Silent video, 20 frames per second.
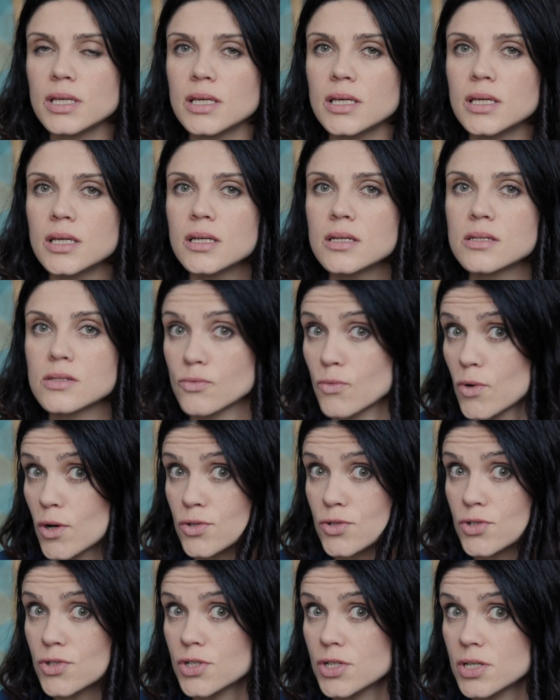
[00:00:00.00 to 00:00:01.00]
i
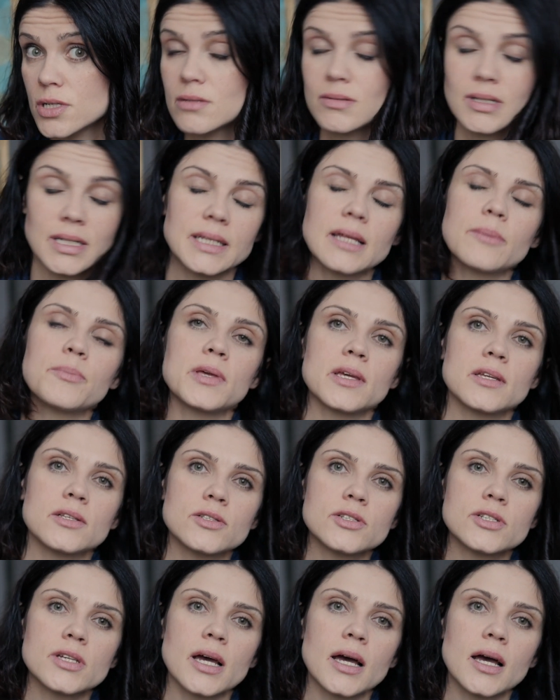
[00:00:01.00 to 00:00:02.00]
złości i
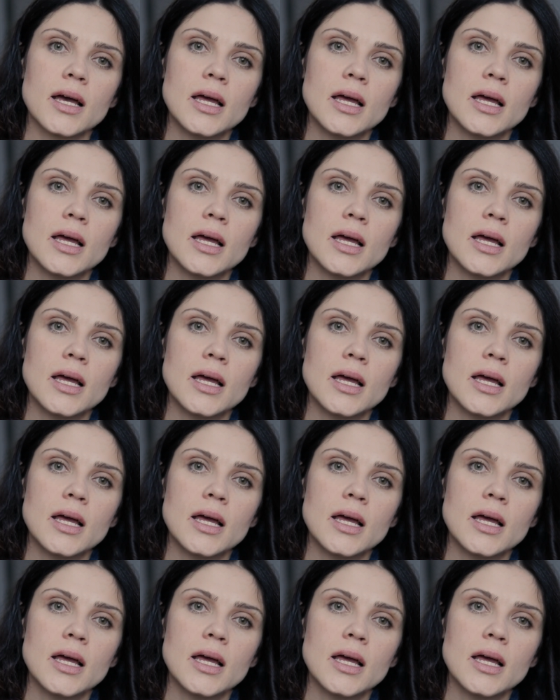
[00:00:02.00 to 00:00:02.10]
napięcia.